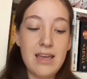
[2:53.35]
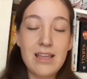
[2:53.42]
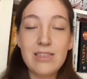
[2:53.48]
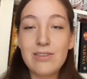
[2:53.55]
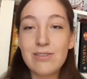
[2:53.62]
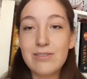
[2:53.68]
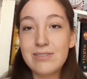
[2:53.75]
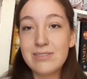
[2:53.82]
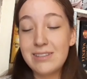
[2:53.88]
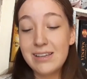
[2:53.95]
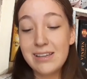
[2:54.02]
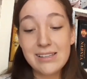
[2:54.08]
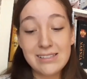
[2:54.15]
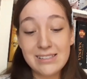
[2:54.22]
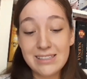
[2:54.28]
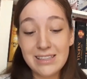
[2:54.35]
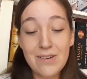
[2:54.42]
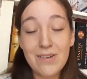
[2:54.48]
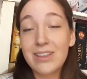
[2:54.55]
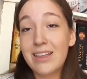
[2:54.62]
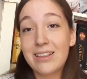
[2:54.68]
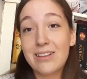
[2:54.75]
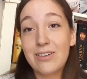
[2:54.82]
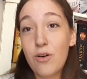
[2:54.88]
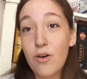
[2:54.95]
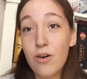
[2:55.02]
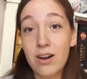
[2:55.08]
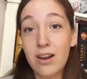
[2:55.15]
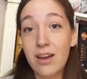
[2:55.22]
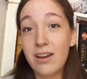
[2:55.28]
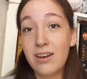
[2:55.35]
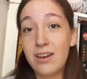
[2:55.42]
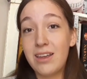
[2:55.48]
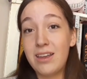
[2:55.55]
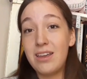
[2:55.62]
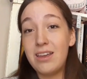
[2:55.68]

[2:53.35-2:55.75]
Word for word: Entonces, de verdad, corran